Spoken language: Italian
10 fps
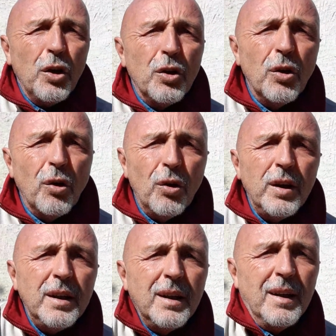
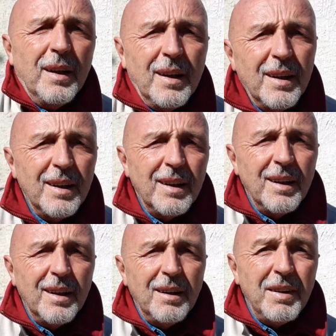noi
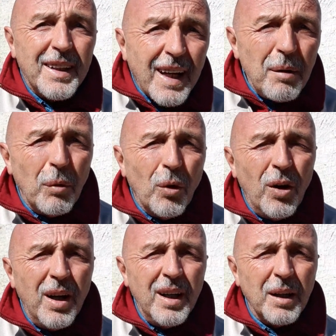eh, vedremo
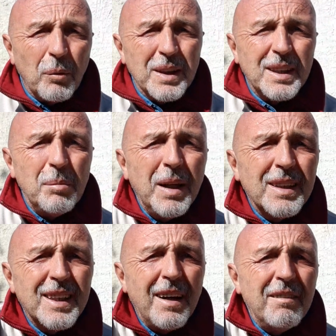in questi
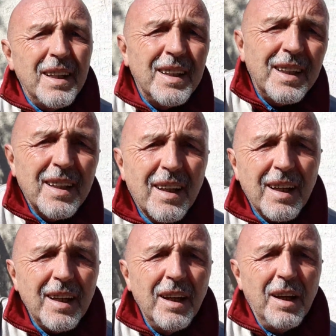mesi a venire